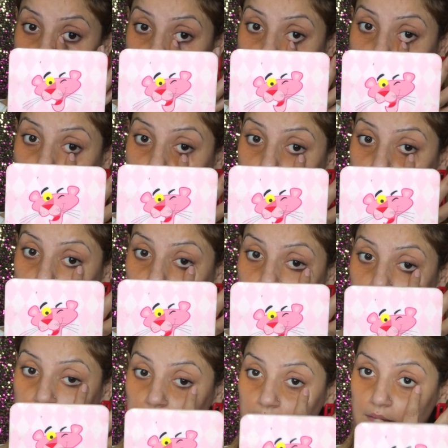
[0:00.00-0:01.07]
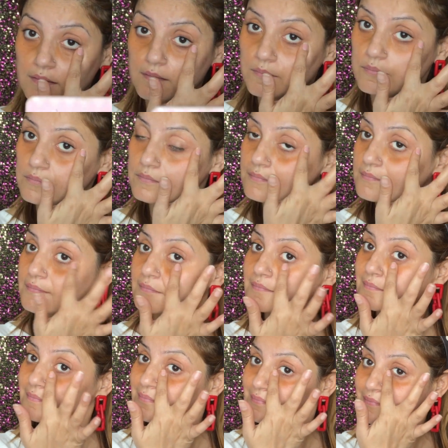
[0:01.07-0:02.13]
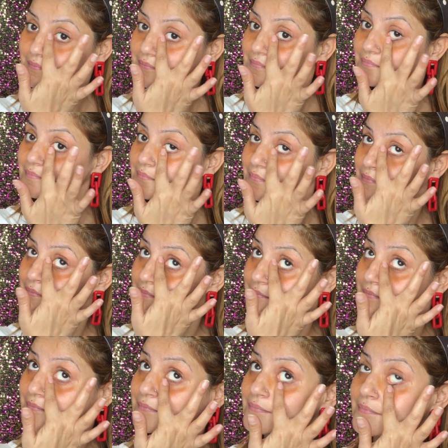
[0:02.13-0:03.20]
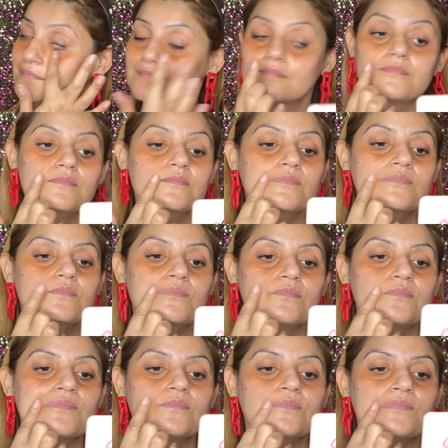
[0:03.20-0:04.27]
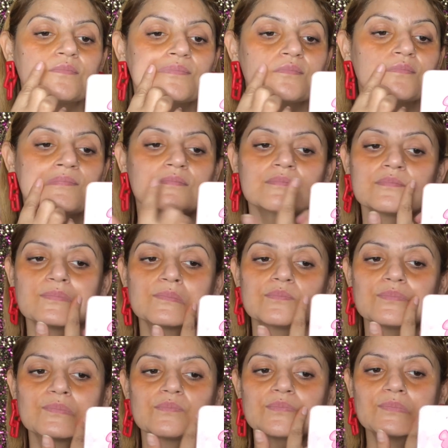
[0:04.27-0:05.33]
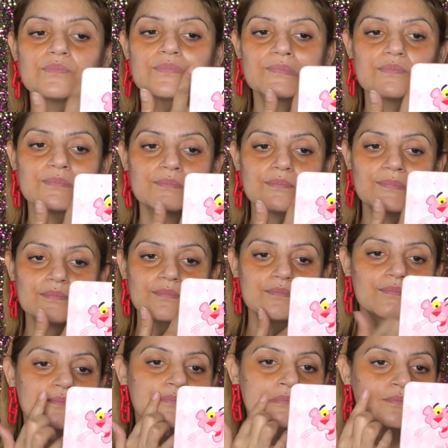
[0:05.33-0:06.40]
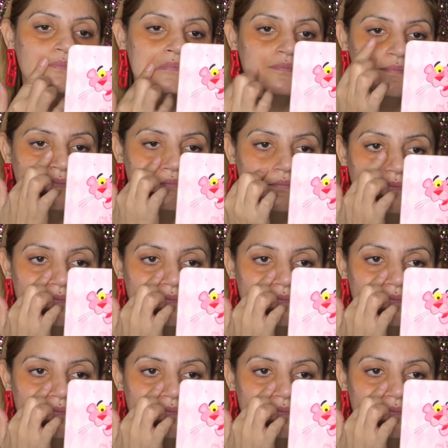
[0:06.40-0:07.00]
सकते हैं बट ब्राउन वर्क बेटर फॉर मी सो आई जस्ट यूज़ ब्राउन और उसको मैं अपने फिंगर की हेल्प से टैप कर रही हूँ आप देख सकते हैं मेकअप